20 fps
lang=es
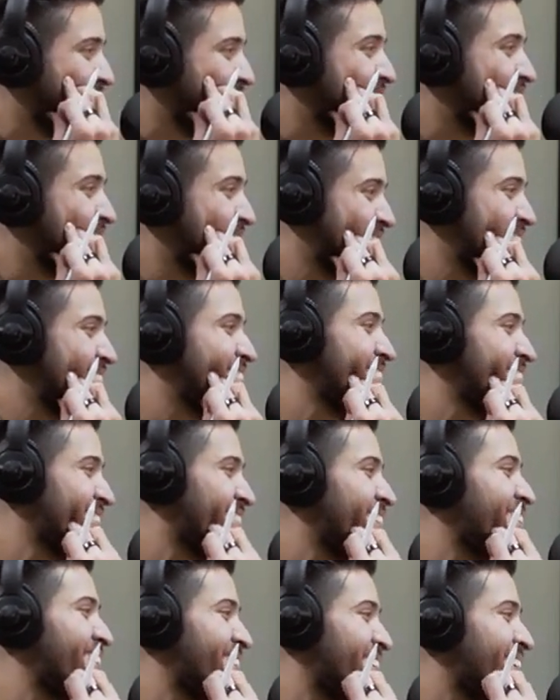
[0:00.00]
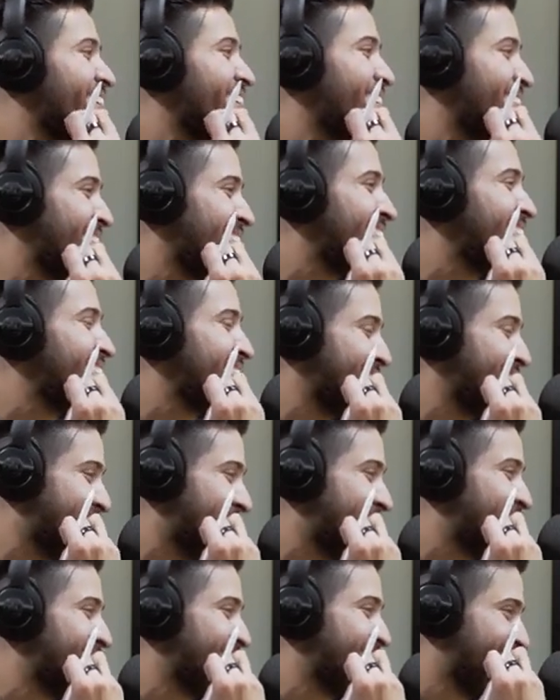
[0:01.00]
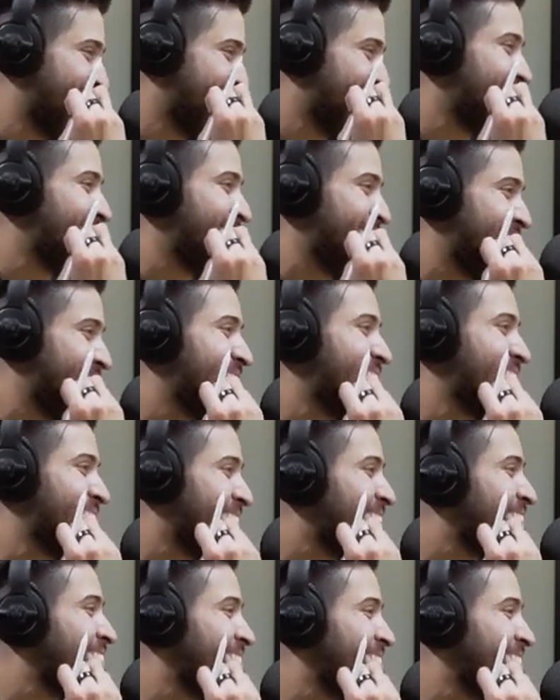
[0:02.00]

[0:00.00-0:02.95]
Exacto. Responsabilízate. Si tú me lo estás diciendo,